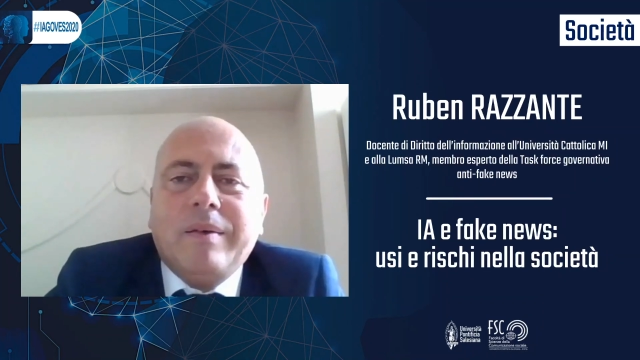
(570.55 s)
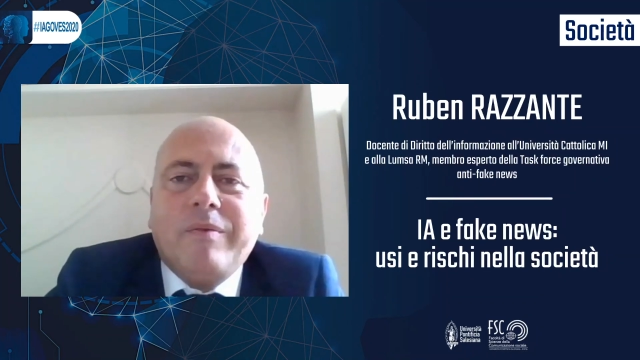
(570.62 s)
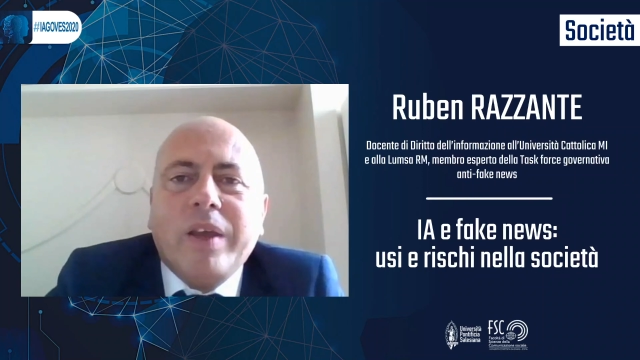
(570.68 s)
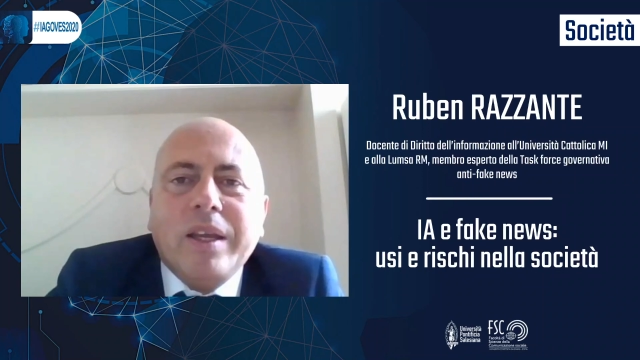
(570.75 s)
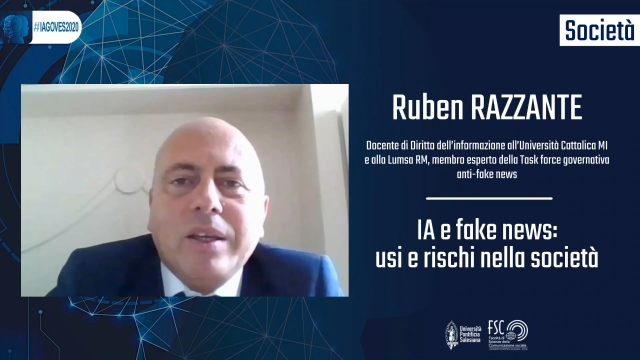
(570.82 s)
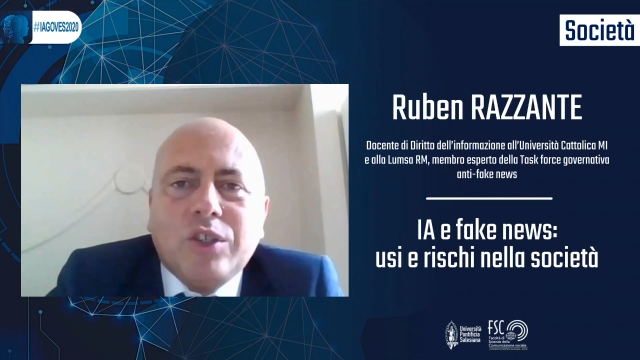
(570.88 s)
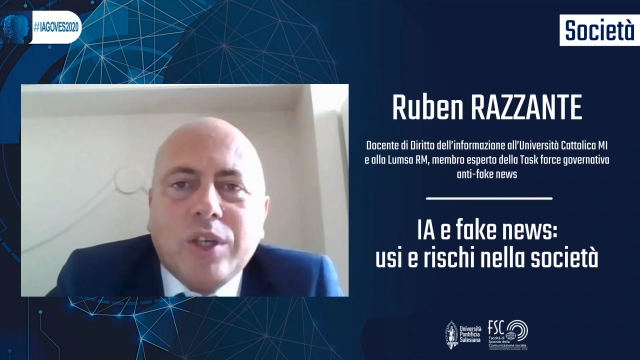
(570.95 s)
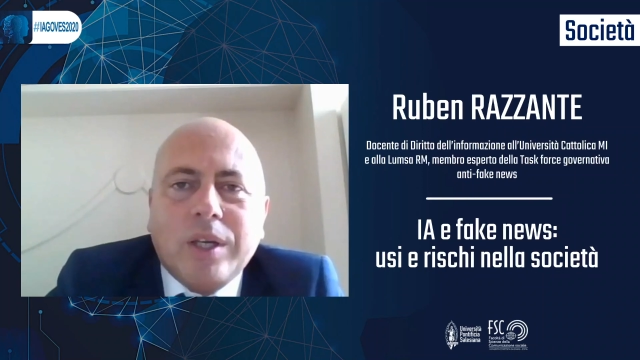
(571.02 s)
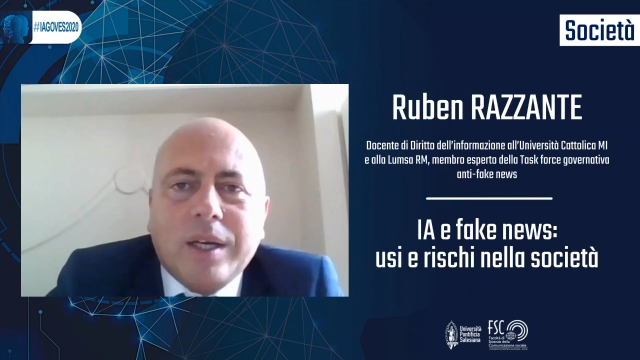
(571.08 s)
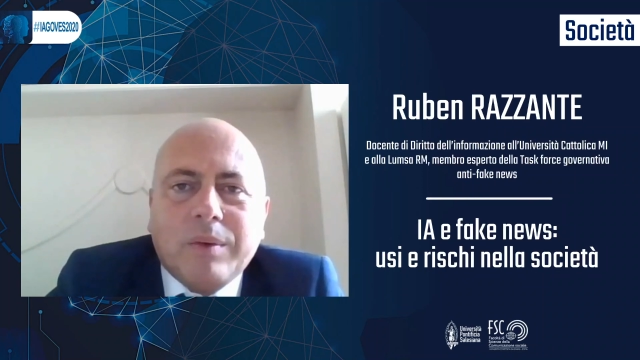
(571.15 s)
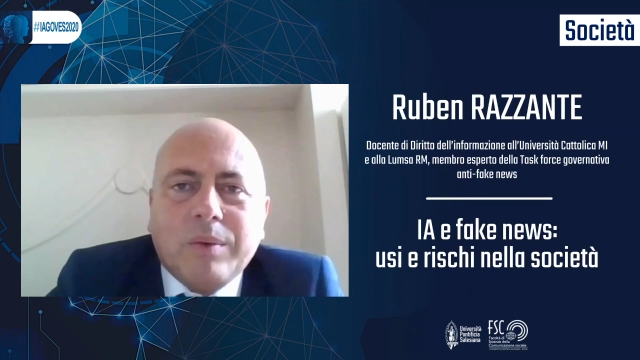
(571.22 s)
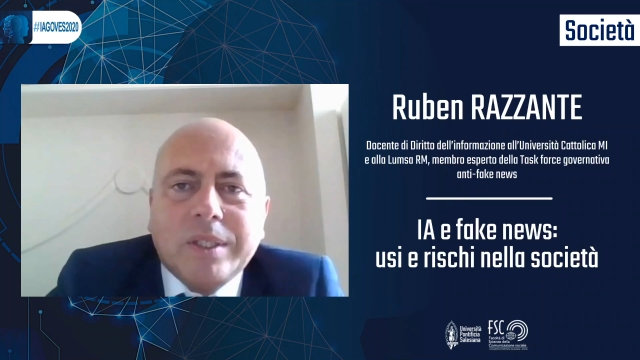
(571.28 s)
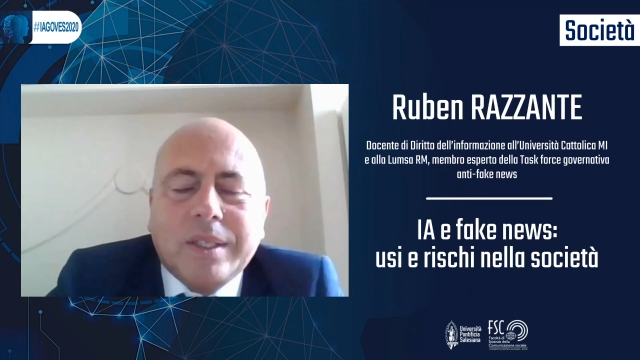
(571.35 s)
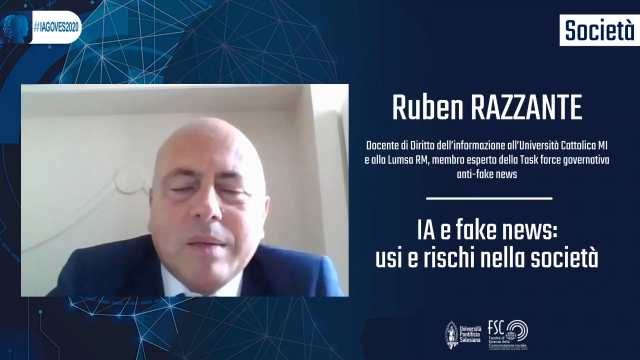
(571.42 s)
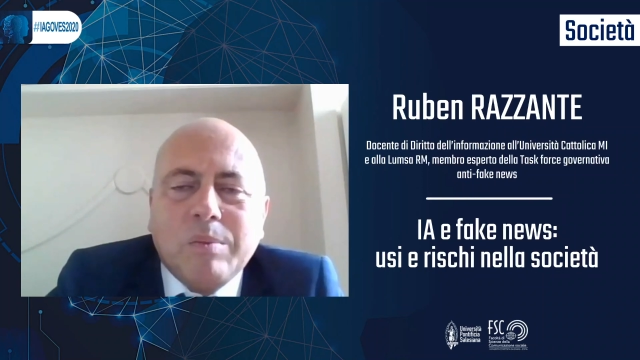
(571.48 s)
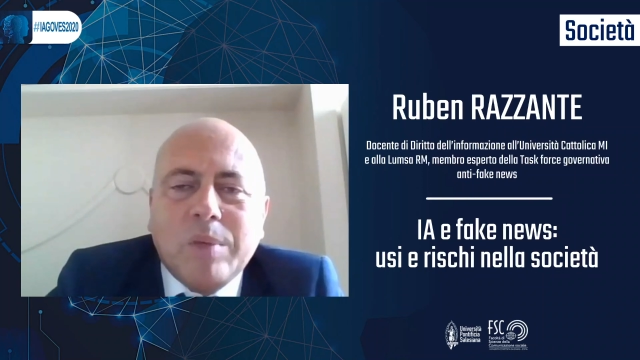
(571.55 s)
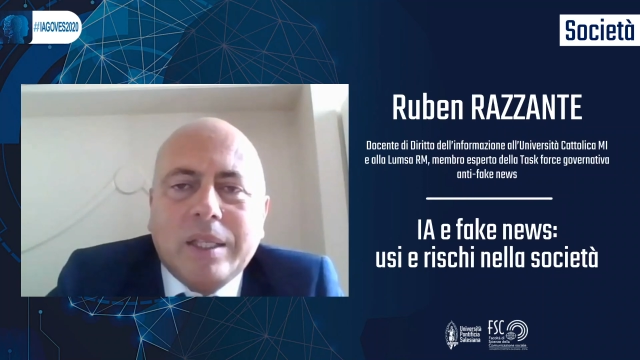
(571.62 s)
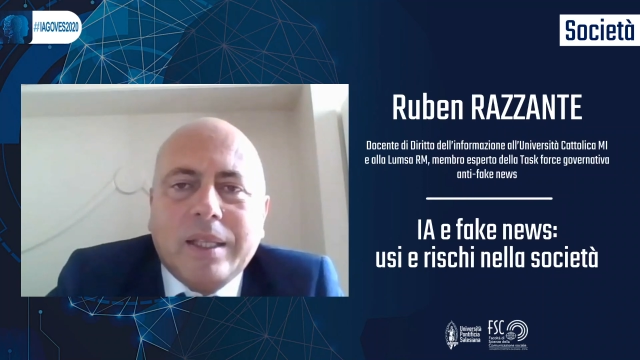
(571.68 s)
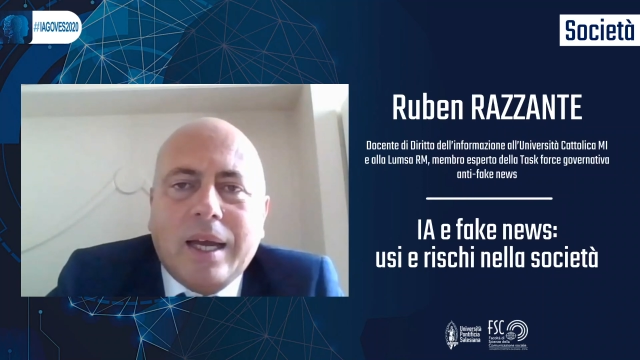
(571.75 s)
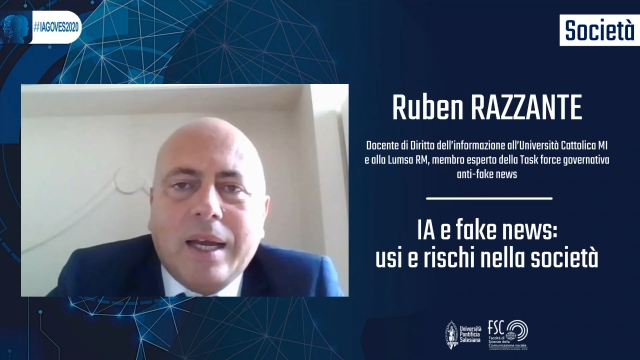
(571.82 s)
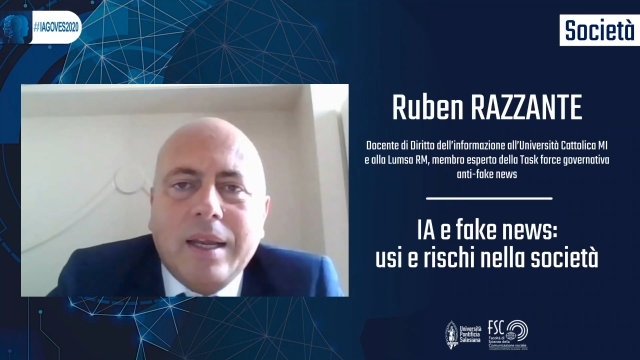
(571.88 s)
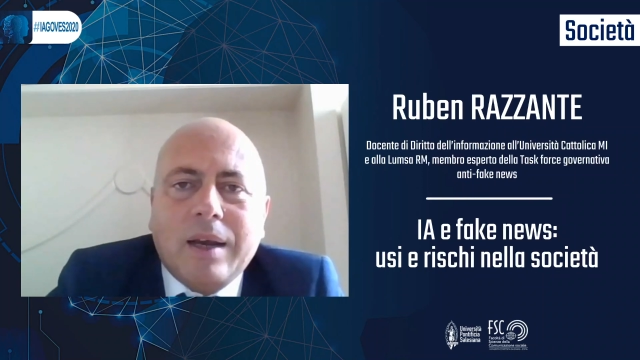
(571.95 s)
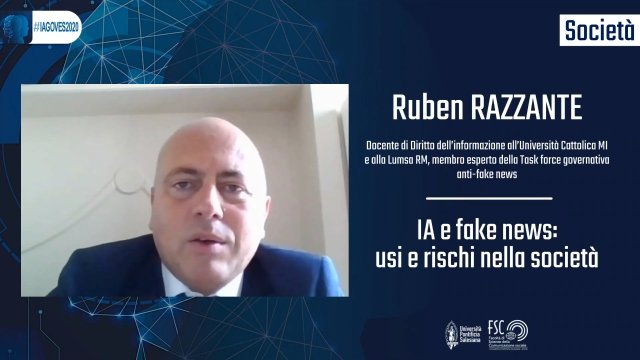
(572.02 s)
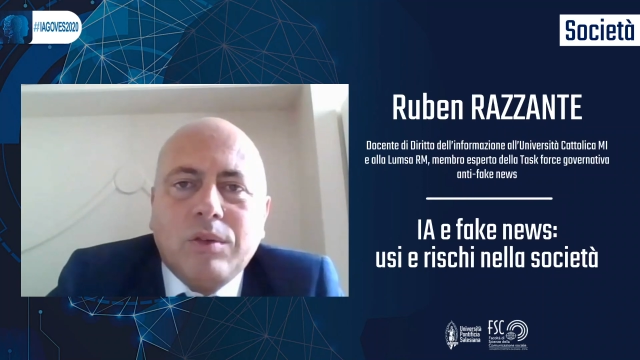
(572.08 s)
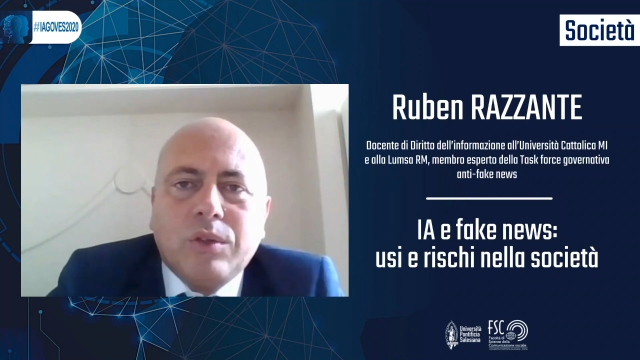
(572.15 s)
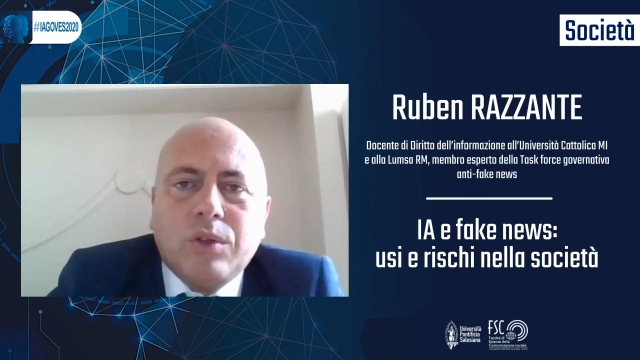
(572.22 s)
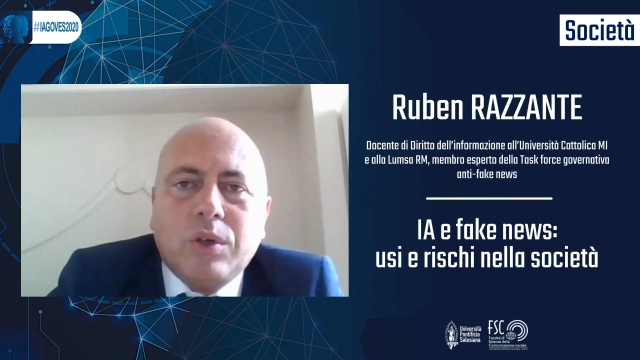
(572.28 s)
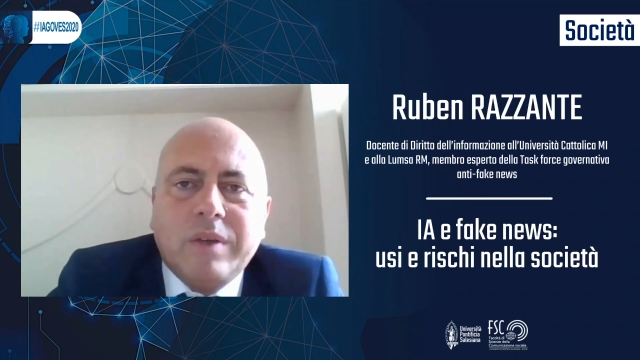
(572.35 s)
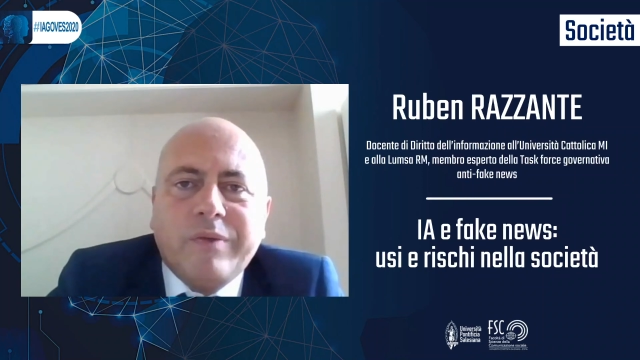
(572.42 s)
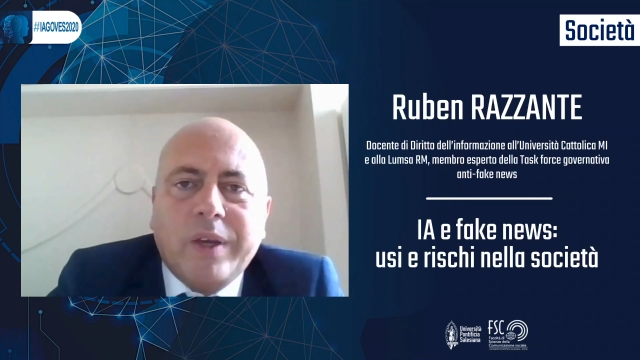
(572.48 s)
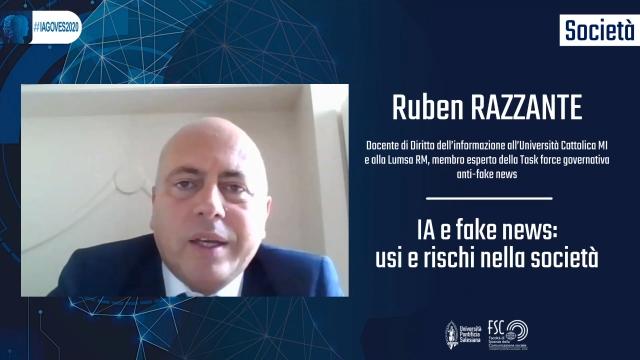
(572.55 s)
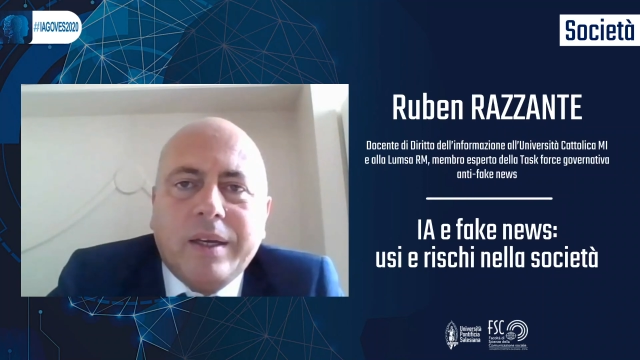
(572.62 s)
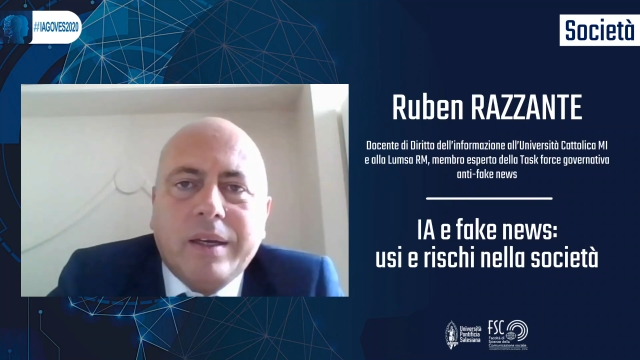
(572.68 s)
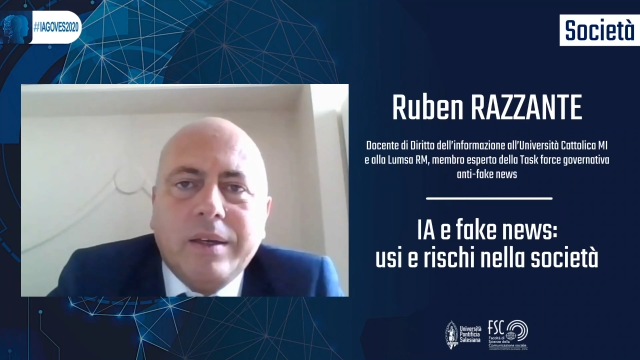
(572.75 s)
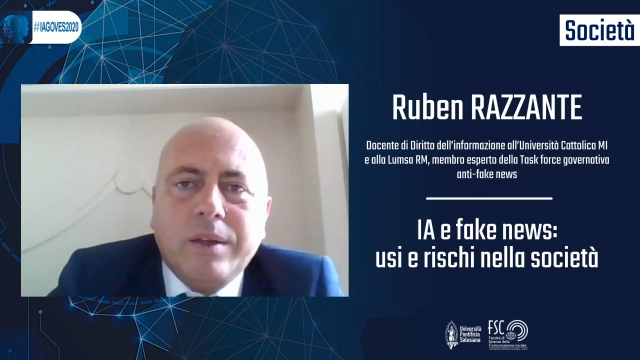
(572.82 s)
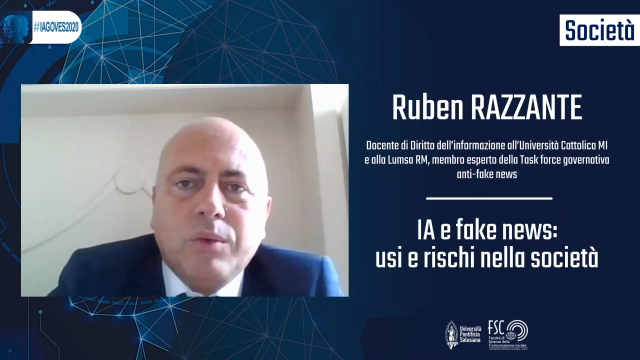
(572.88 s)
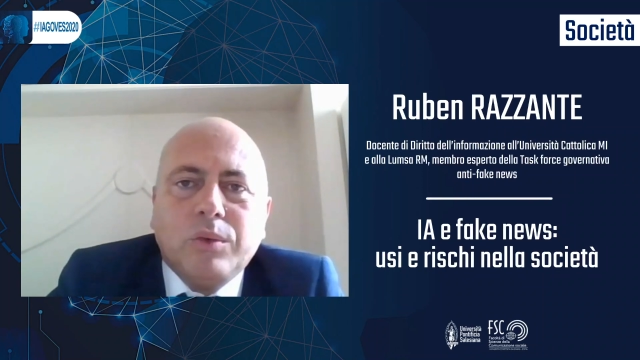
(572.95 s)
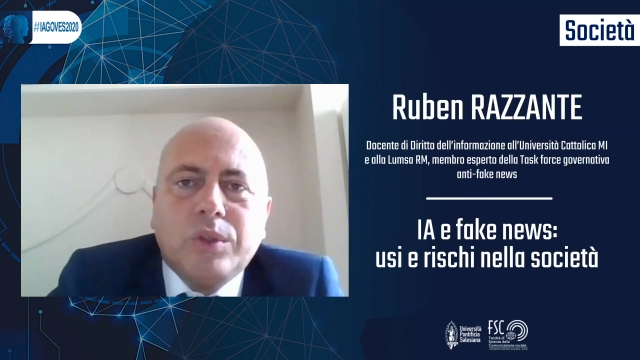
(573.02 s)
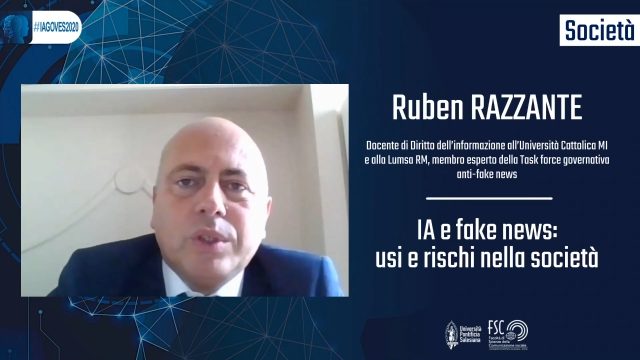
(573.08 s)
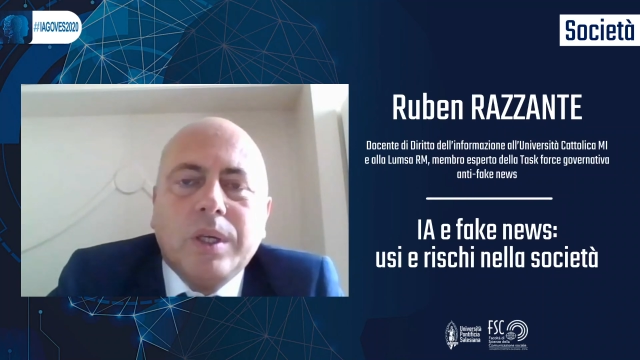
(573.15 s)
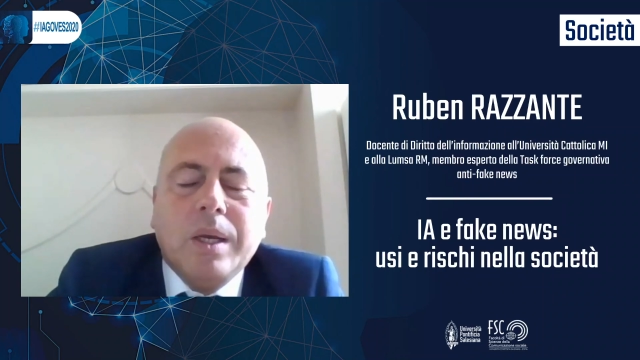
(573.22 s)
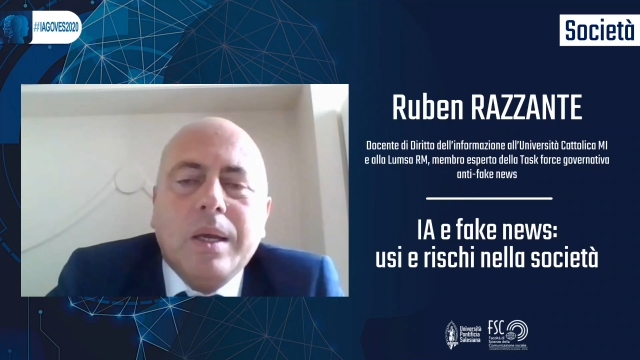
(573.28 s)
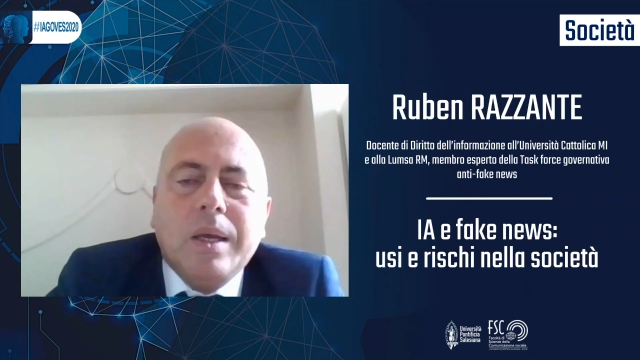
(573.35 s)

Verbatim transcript: vincere questa battaglia contro le fake news.